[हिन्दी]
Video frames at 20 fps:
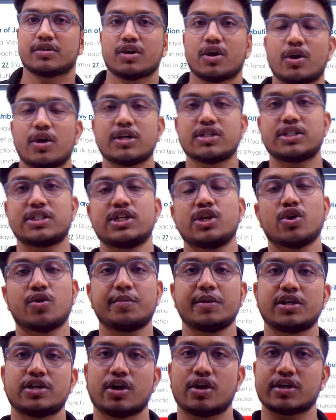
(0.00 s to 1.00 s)
डॉट जी
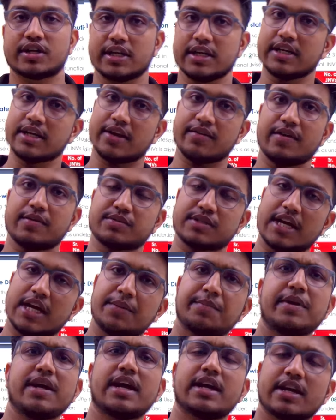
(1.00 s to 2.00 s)
डॉट इन की
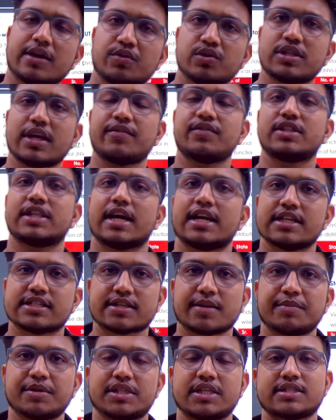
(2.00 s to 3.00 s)
वेबसाइट पे या नवोदय विद्यालय
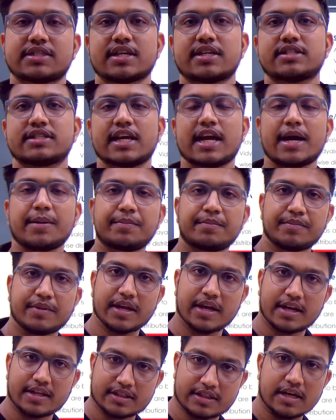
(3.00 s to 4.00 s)
समिति सर्च के आप
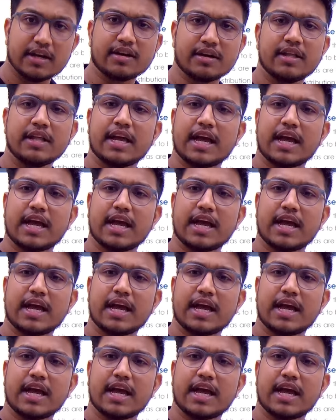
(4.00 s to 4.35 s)
यहां तक